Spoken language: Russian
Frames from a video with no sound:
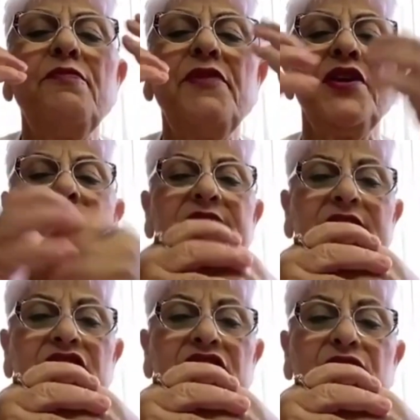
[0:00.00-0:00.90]
мире
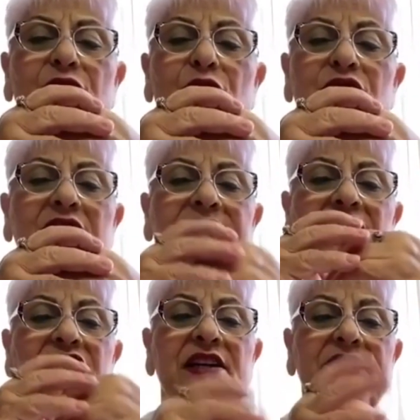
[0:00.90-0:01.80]
зажж... у людей
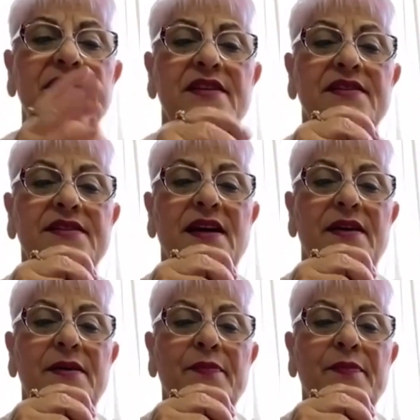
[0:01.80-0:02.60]
зажгли сердца.